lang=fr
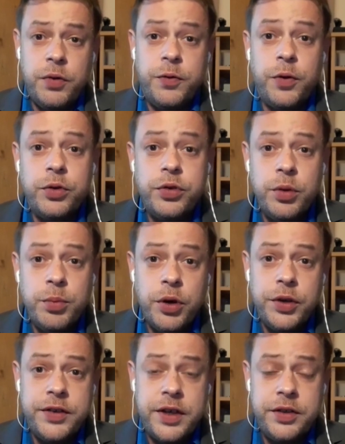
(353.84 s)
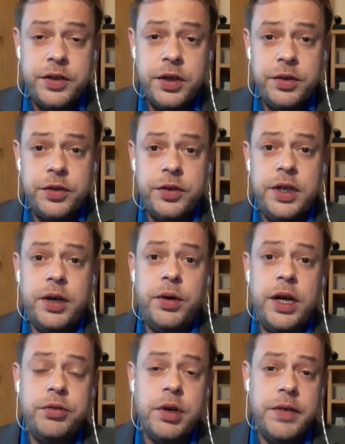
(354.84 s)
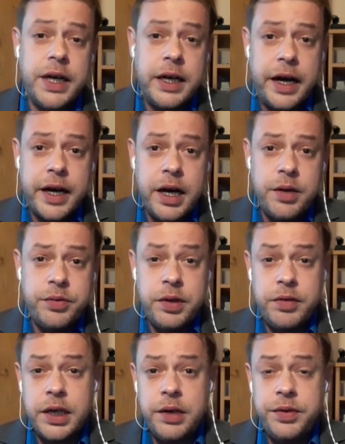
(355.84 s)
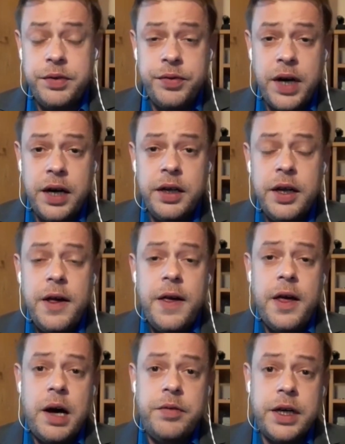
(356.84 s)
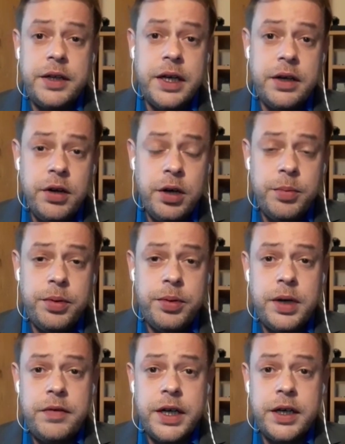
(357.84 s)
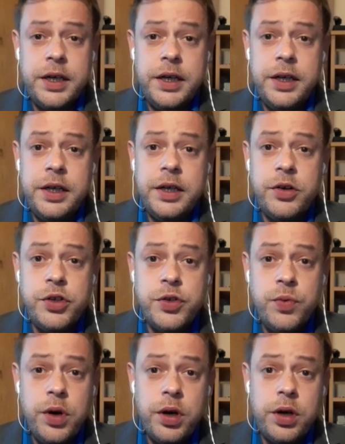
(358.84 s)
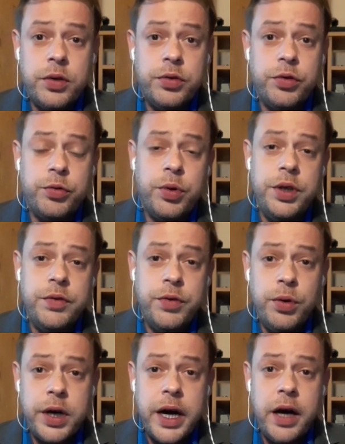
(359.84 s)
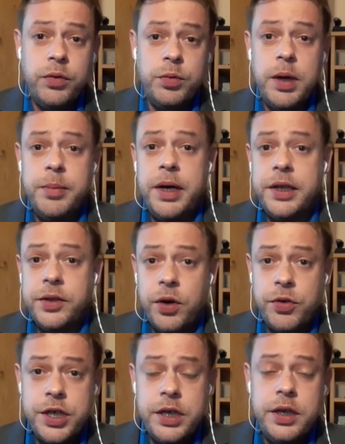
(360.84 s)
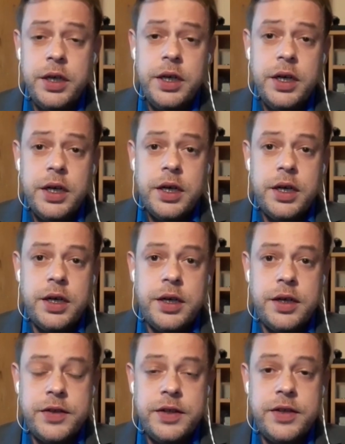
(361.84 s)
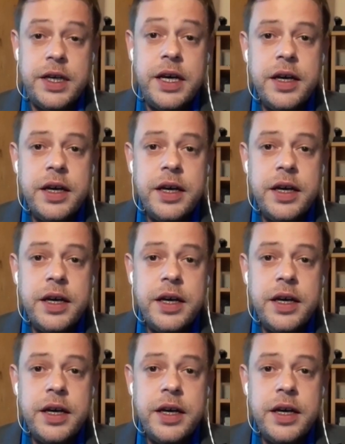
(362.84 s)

le fonctionnement des instances, les relations avec la CAF, avec la FIFA, avec des clubs, avec les joueurs, que ce soit au niveau local ou même à l'étranger. Euh, c'est